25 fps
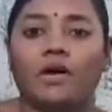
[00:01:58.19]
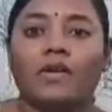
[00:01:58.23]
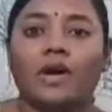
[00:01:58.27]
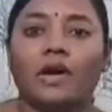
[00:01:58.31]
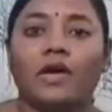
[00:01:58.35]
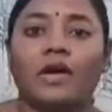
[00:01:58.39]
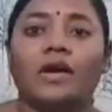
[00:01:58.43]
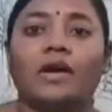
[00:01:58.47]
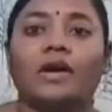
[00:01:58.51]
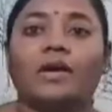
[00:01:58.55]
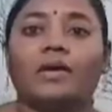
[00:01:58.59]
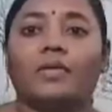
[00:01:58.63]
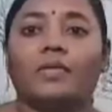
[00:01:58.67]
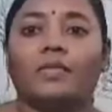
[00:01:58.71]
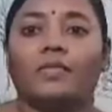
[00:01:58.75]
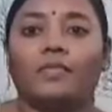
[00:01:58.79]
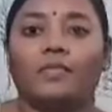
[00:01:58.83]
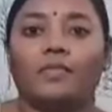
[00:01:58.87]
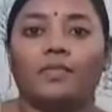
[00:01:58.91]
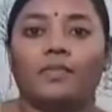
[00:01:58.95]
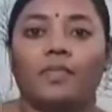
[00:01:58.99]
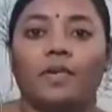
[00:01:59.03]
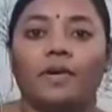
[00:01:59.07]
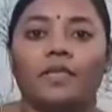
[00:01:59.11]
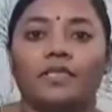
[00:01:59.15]
వాళ్ళని
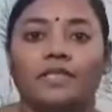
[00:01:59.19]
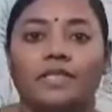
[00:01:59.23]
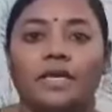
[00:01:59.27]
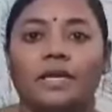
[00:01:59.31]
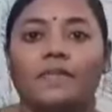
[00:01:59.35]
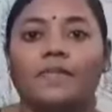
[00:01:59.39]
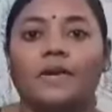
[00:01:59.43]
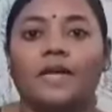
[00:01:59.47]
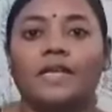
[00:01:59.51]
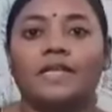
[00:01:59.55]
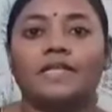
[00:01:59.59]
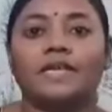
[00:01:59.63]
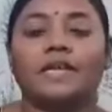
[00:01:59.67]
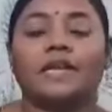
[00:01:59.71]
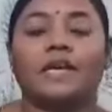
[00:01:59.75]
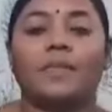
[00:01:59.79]
పర్సనల్ ప్లేస్ కి